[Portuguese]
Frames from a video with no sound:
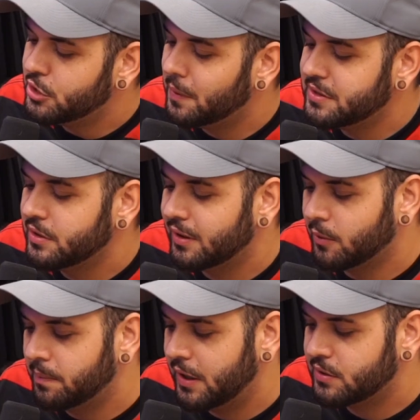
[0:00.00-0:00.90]
assim, o que eu
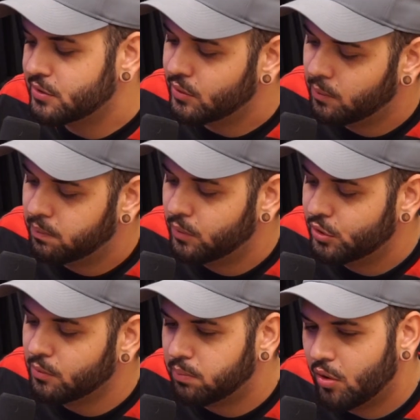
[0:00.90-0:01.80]
penso? O, o
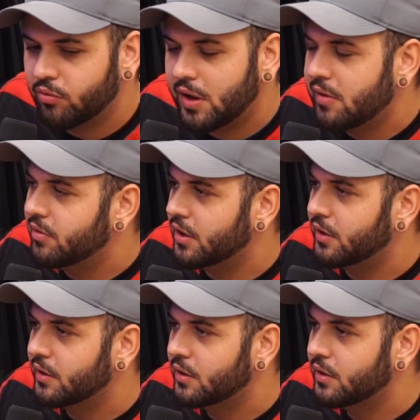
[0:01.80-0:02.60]
que o povo quer ver?